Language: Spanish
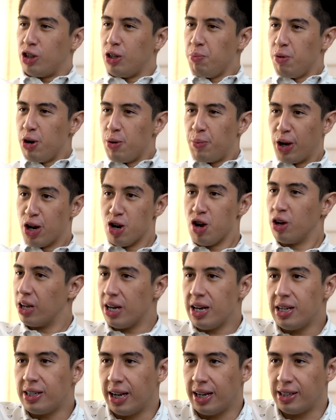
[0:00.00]
Sí, bueno, ¿por qué no
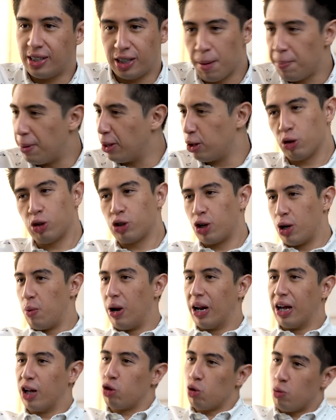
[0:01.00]
quise? Siempre tus,
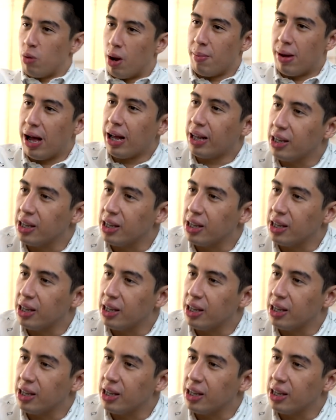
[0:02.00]
igual que tu mamá,